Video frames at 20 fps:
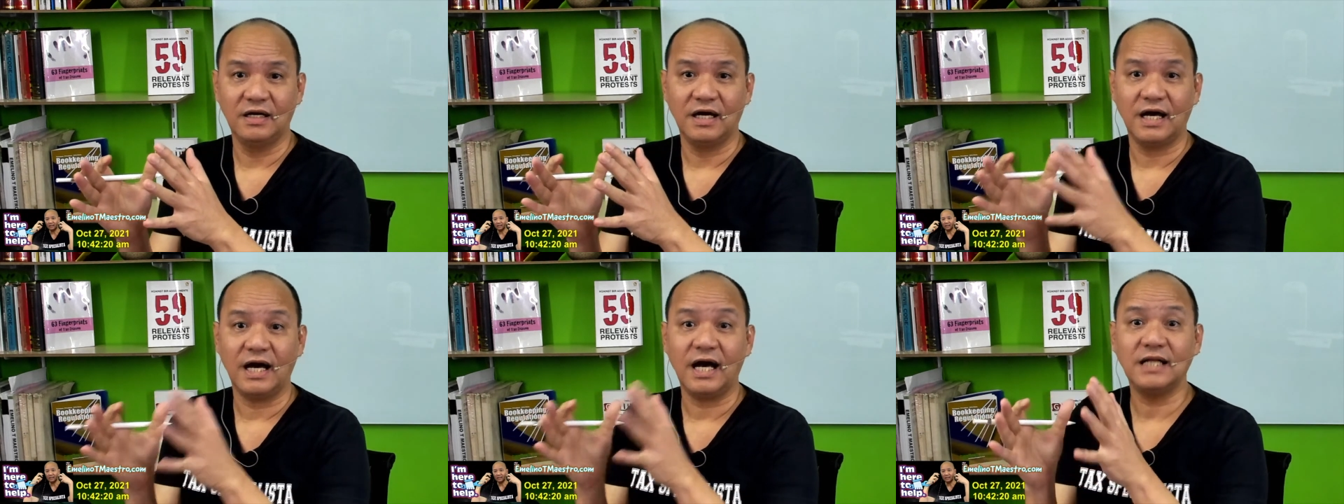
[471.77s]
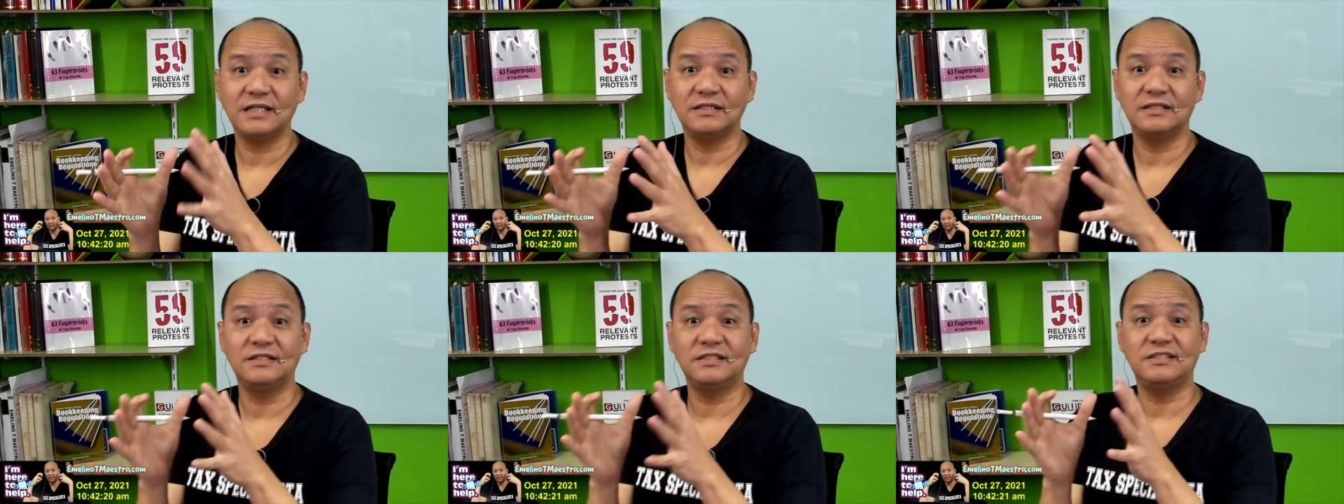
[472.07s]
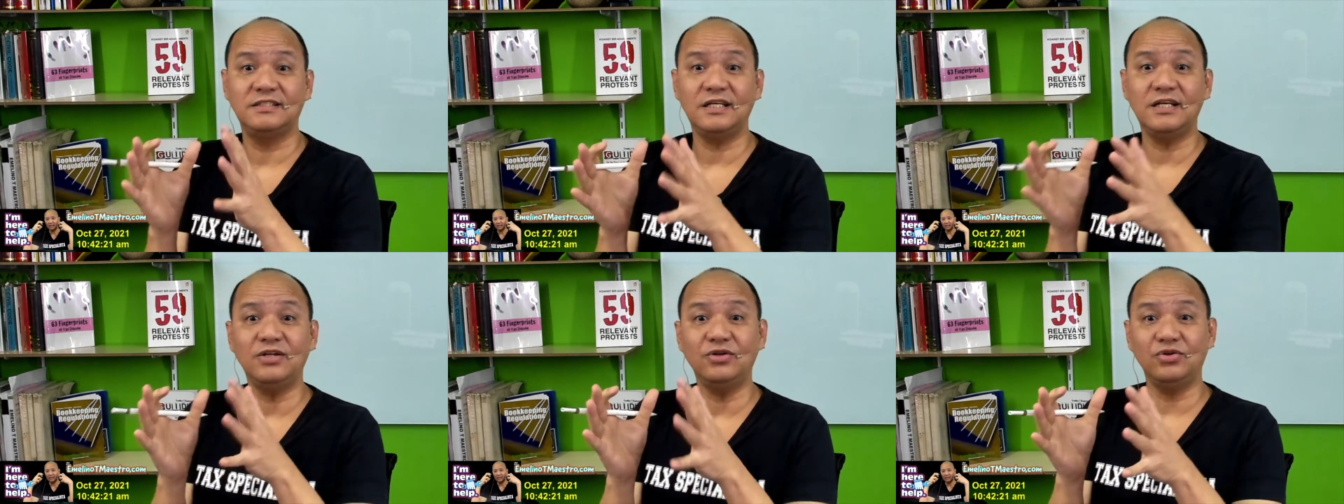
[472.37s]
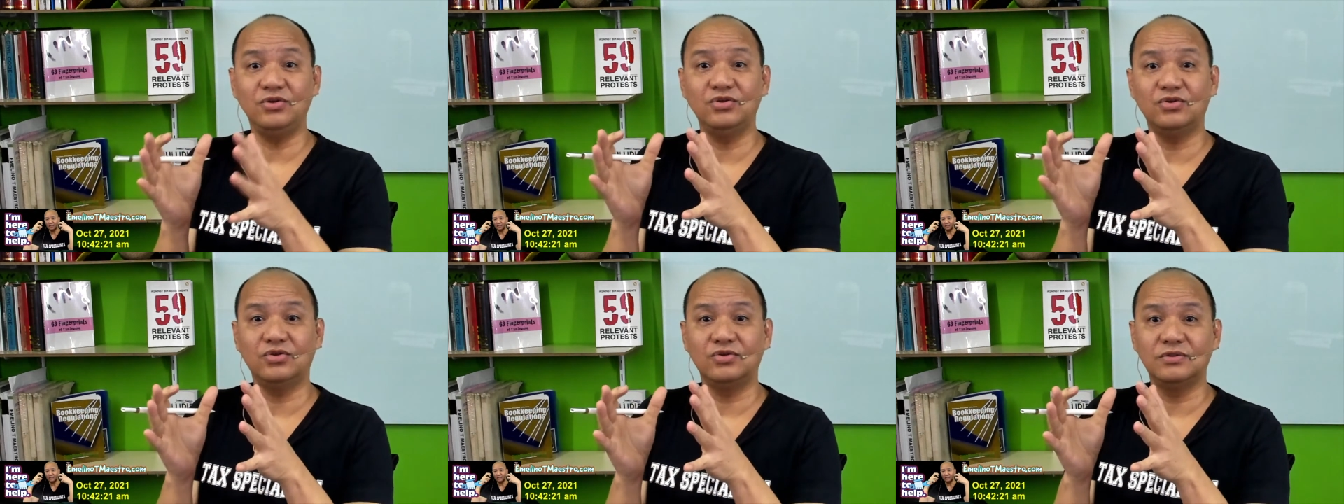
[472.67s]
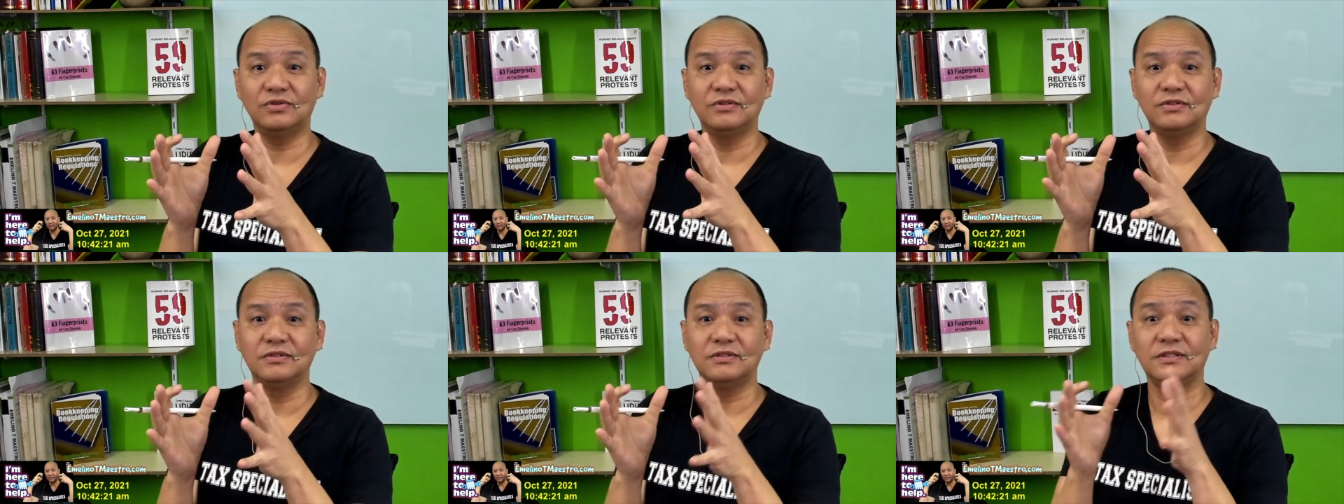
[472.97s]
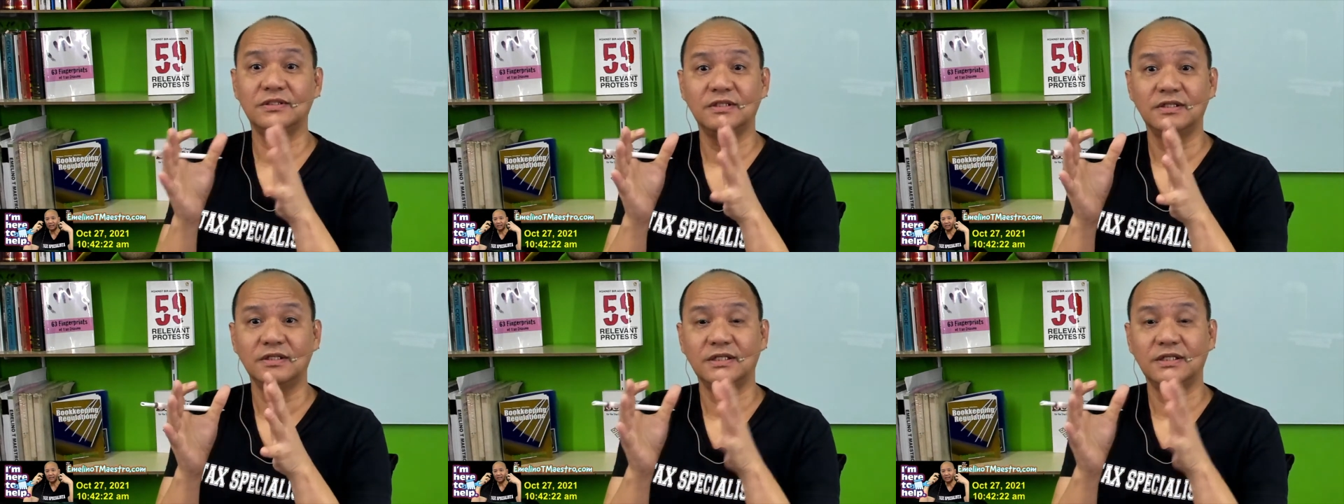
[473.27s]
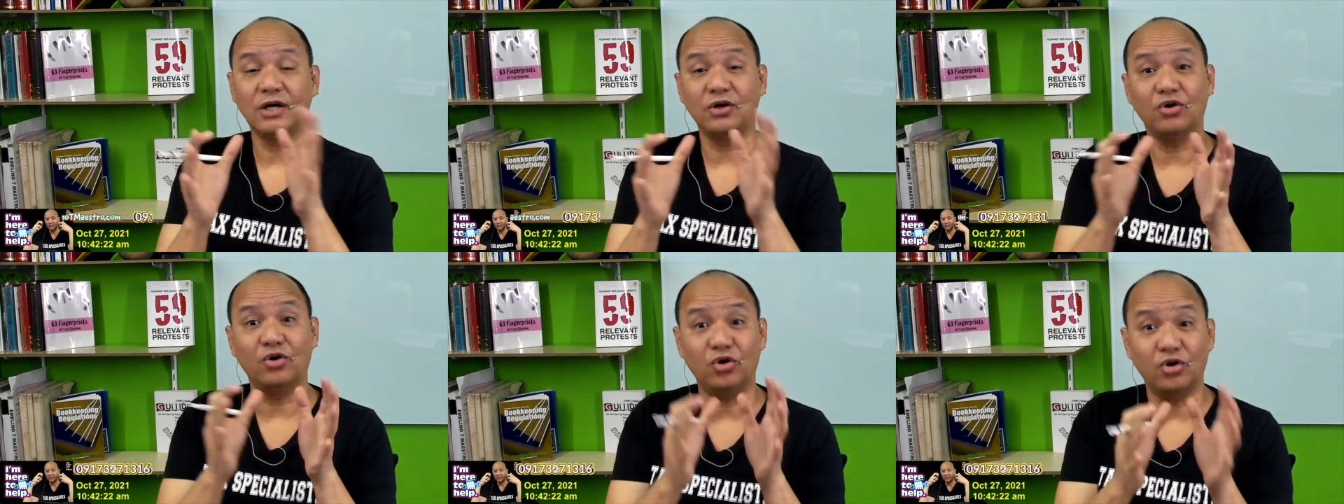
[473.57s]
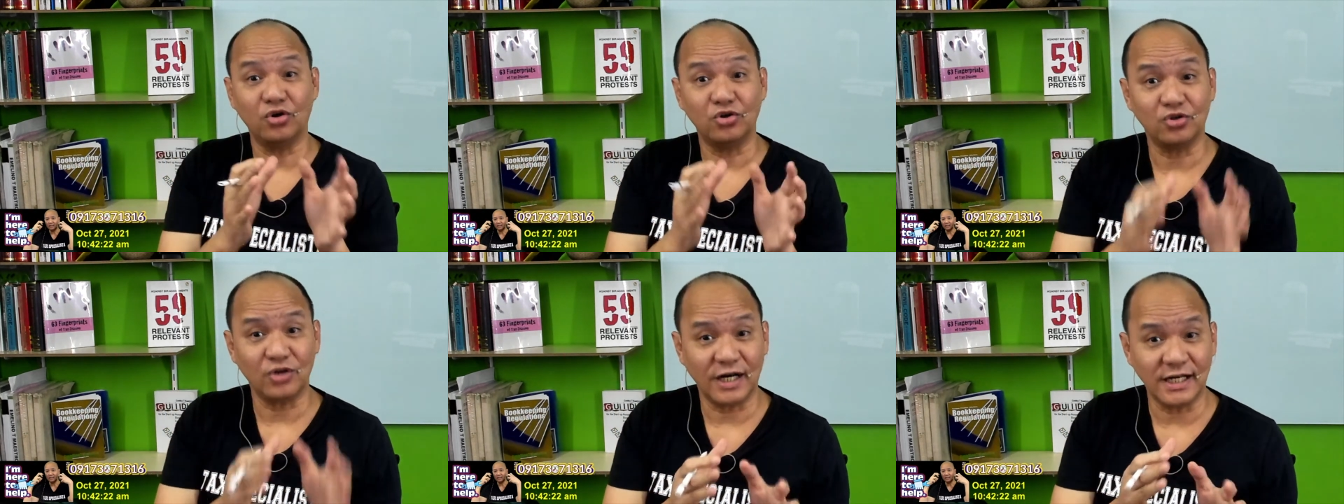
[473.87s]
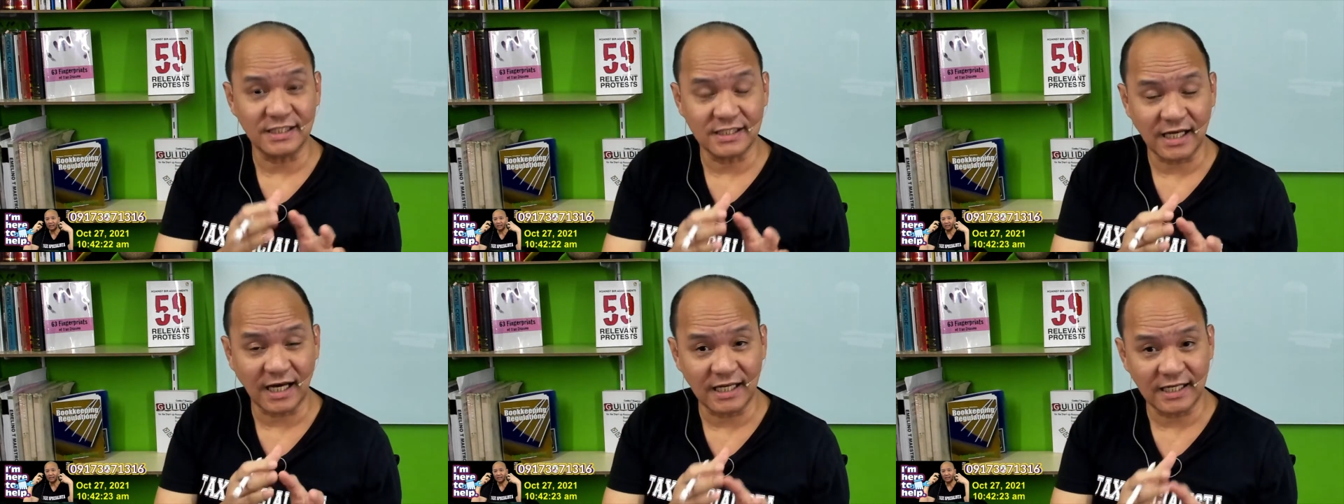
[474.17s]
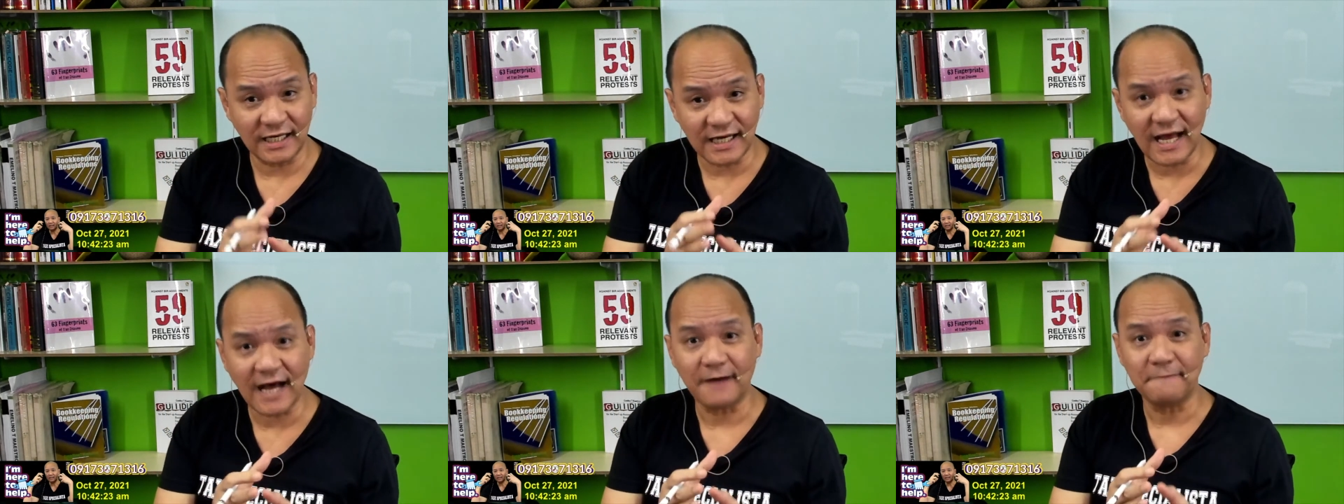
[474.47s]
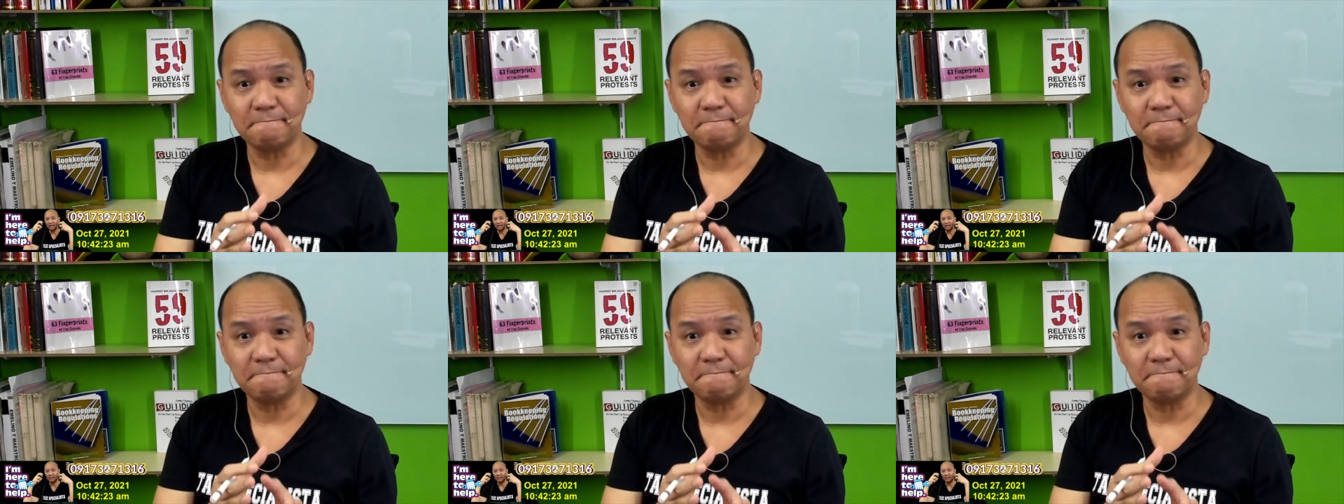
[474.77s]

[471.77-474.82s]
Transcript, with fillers: at sino yung nag-authorize sa kanila.